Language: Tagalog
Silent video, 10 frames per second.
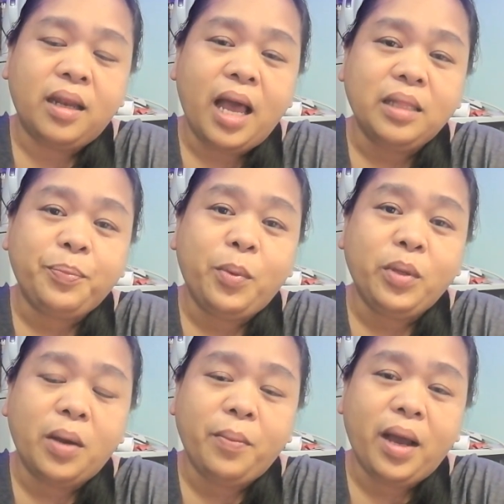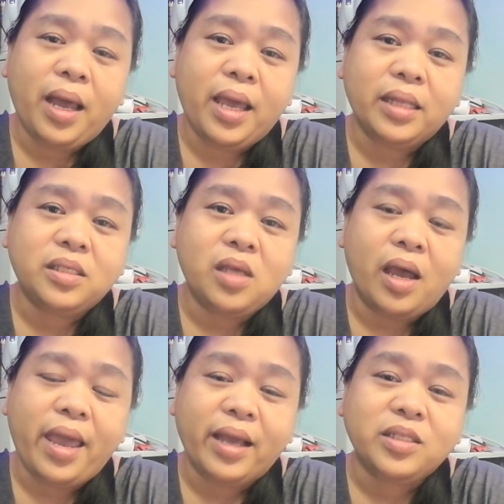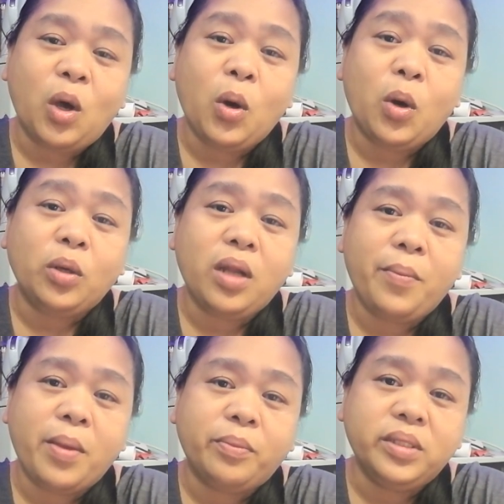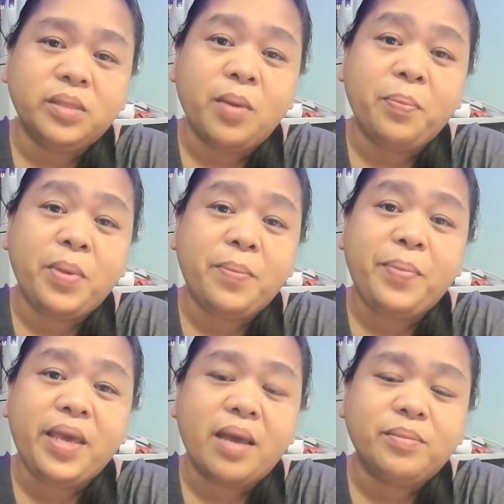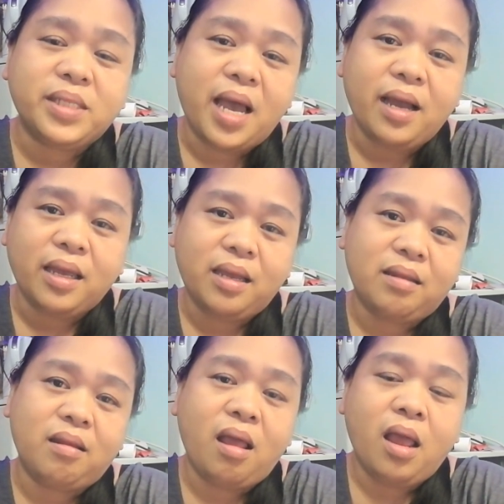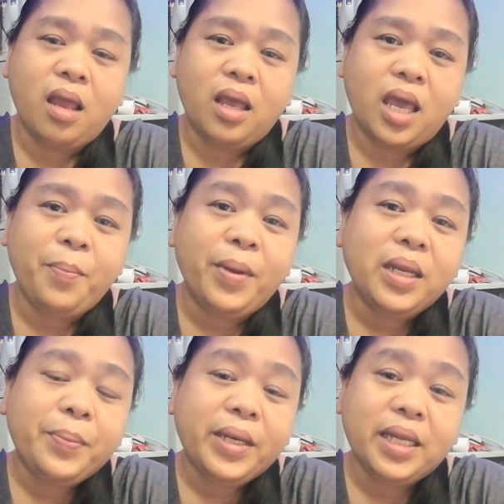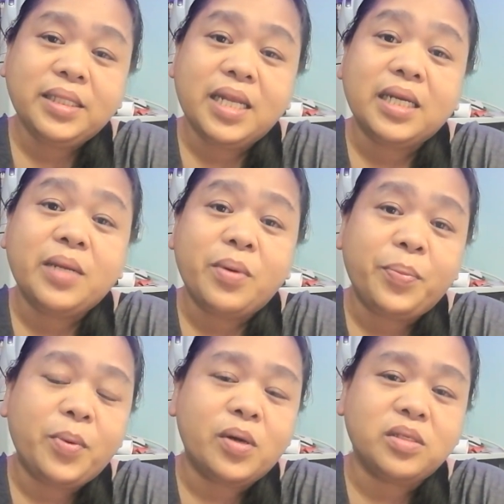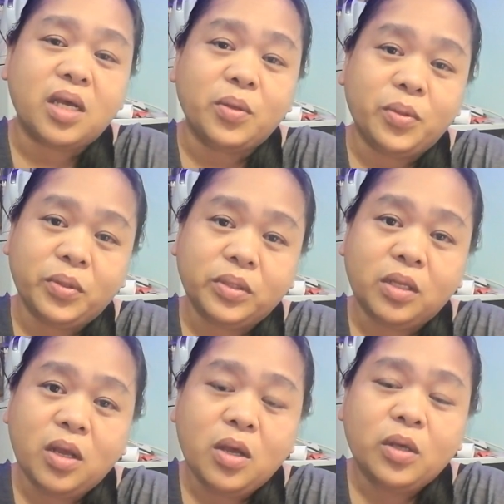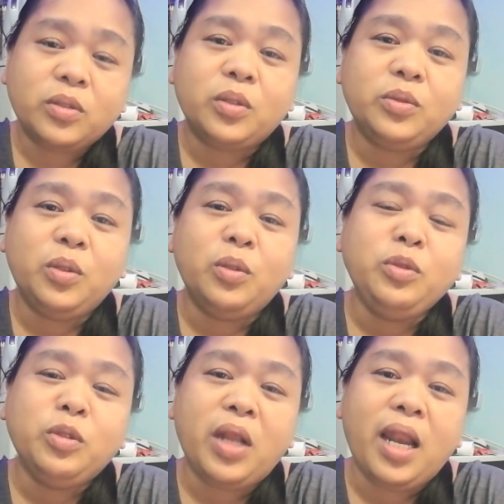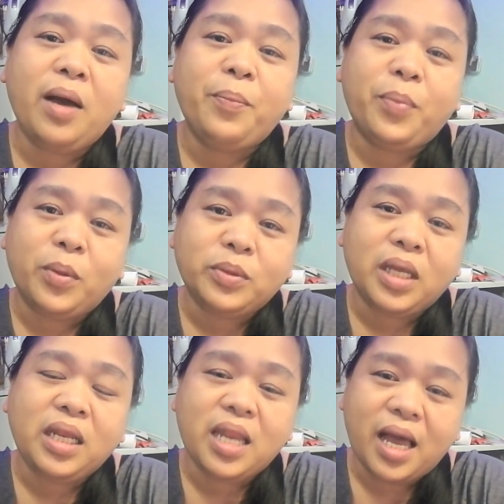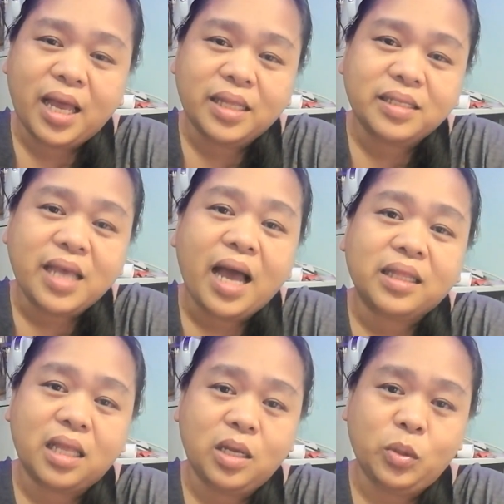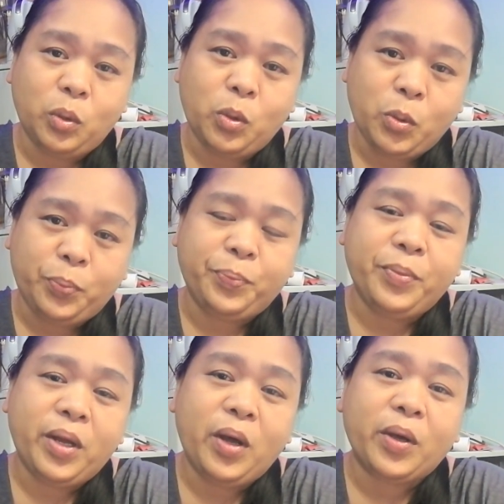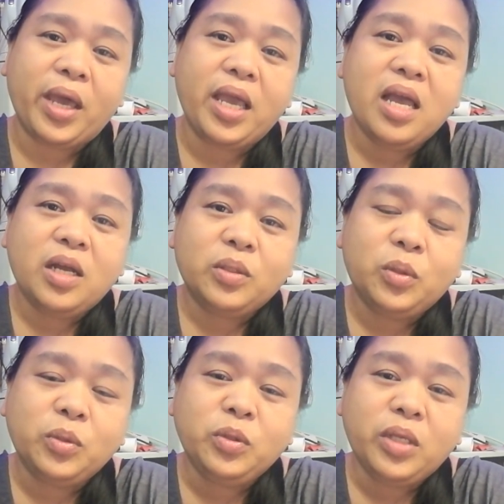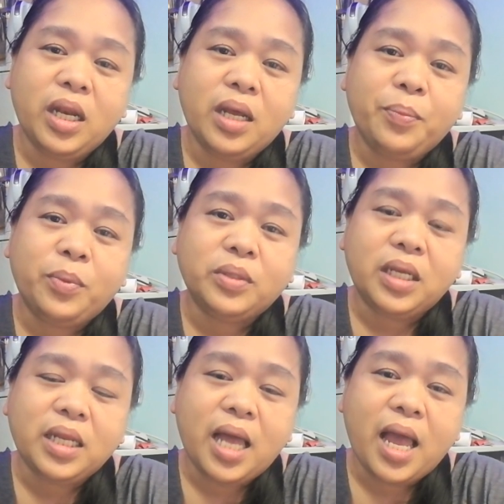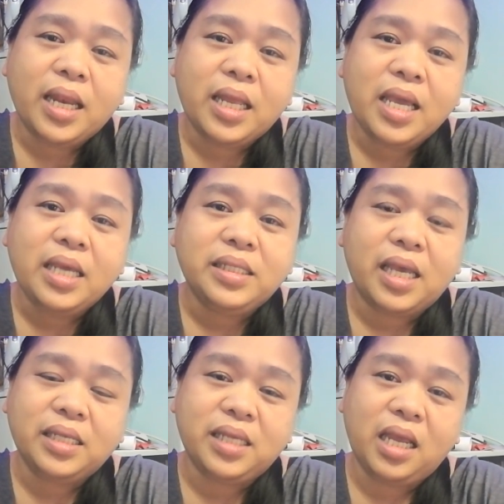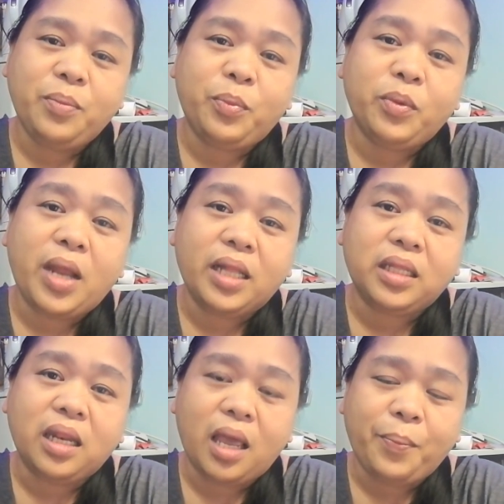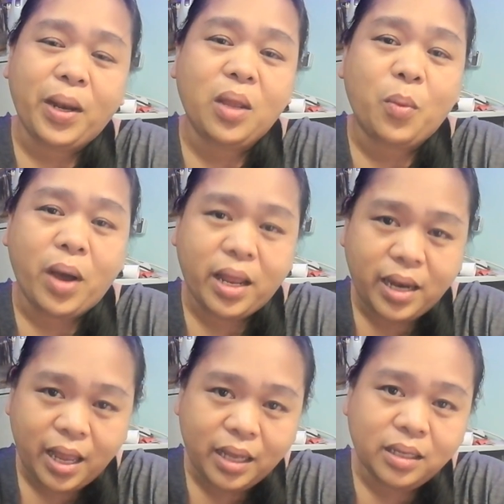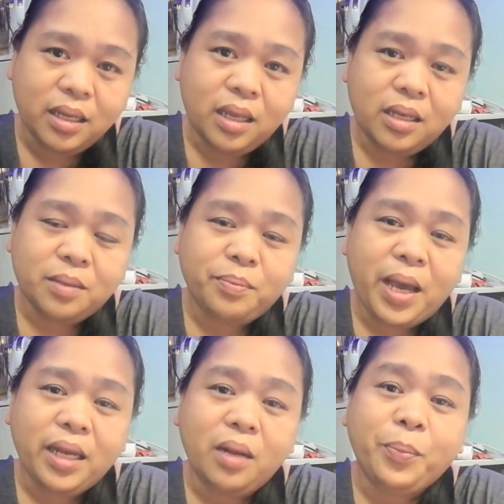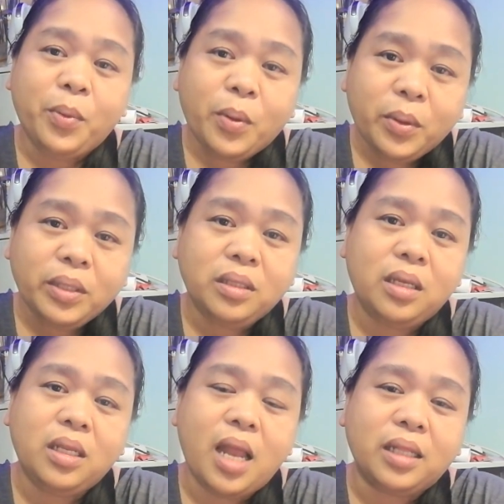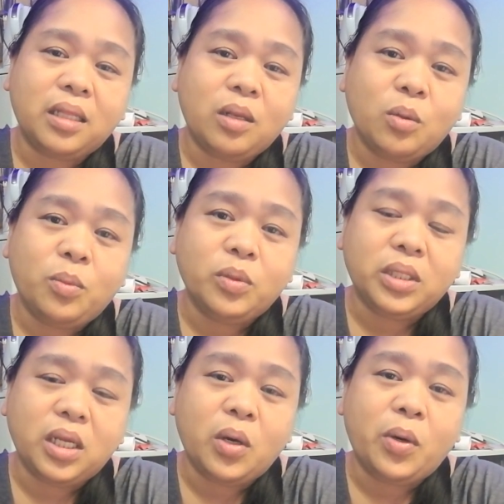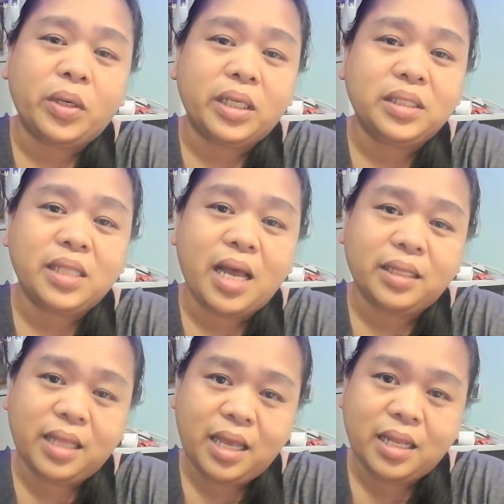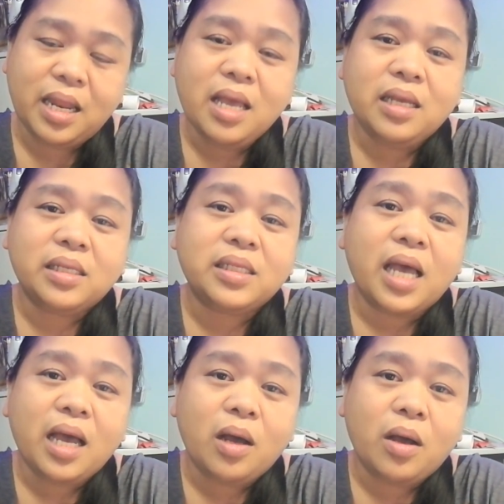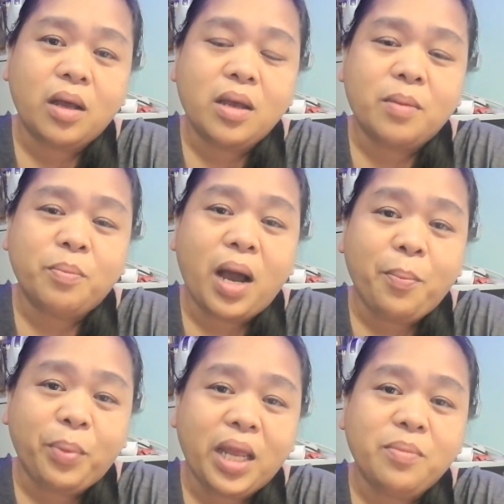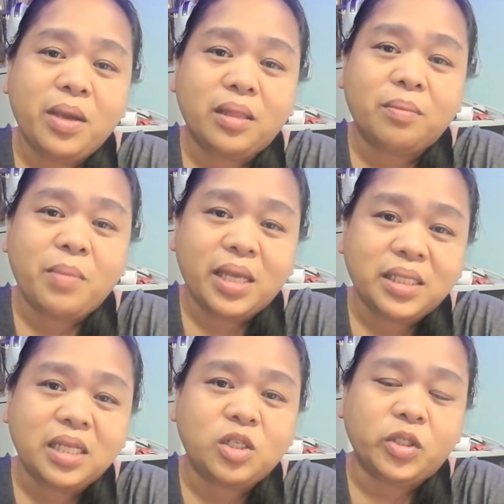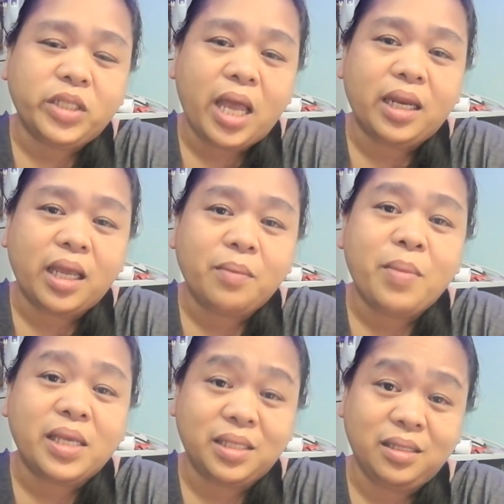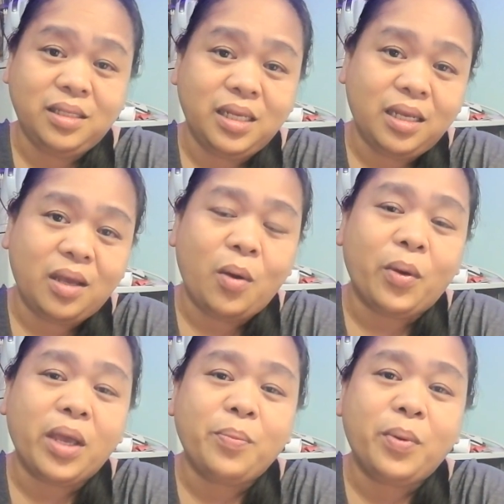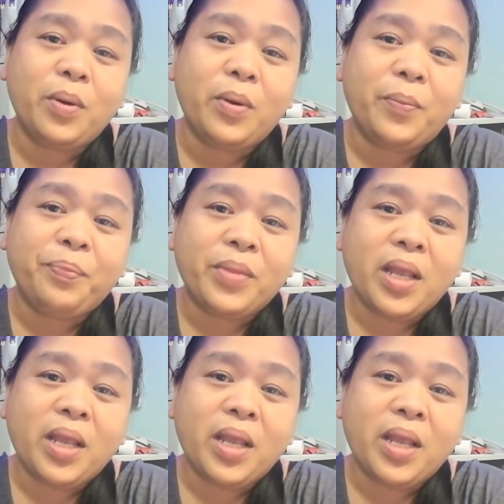Lahat po ng mga ex-Hong Kong na members mag-PPM sa akin. E pare-parehas lang naman po ang sagot So, doon nyo na lang po tingnan sa ating group. Okay? Doon lang po tingnan, iisa-isahin po natin na ipaliwanag para po hindi natin ubusin ang oras natin sa mga private message or direct messaging. Okay po?